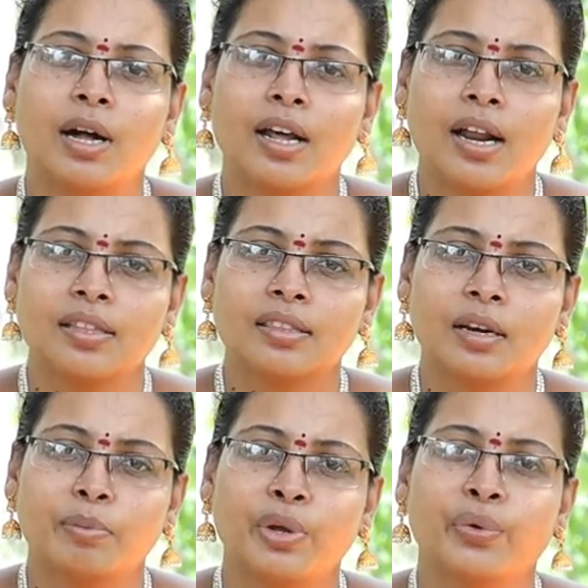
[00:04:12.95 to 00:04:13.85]
மாறாத
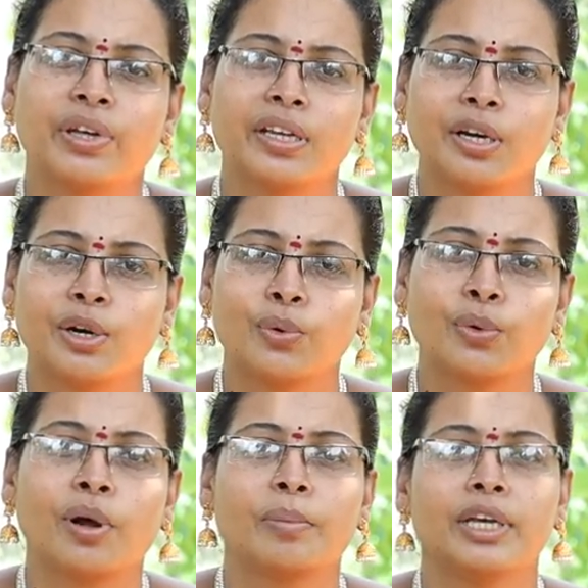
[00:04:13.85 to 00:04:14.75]
தன்மையோடு
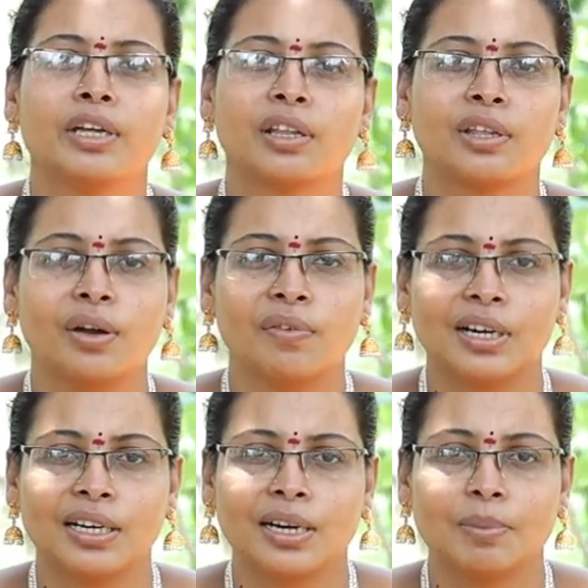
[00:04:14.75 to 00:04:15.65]
இருக்கணும் அப்படிங்கிறதையும்
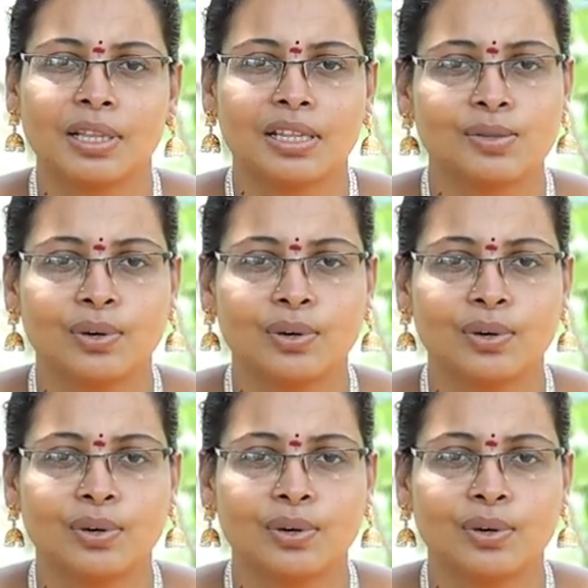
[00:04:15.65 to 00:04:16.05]
அவங்களுக்கு நம்ம அதை